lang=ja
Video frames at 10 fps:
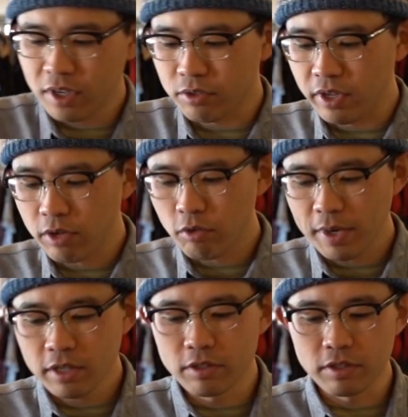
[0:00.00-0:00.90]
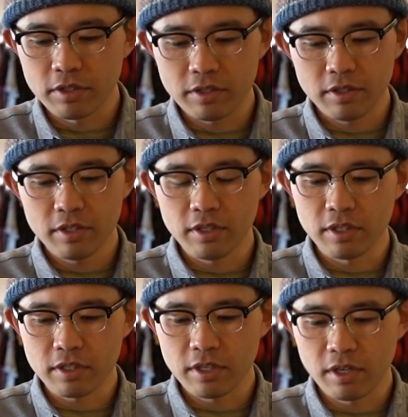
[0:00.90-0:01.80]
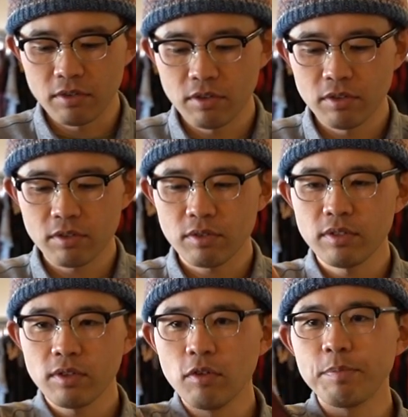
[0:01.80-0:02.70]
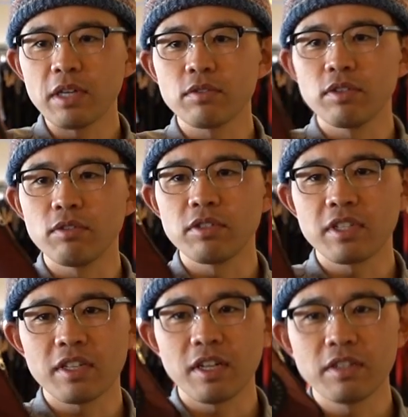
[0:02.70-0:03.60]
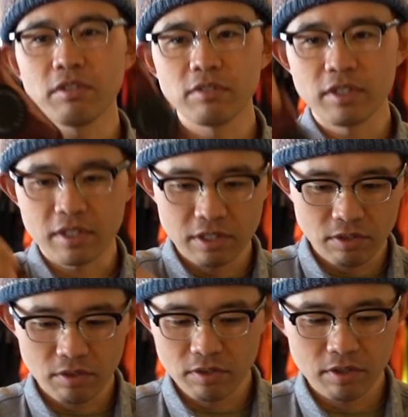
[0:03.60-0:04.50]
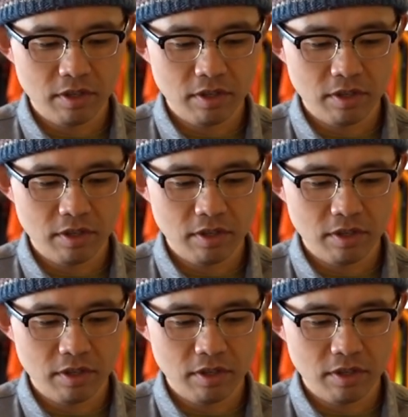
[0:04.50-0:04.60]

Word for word: ザーのエコバッグです。コンパクトに折りたたんでるんですけど、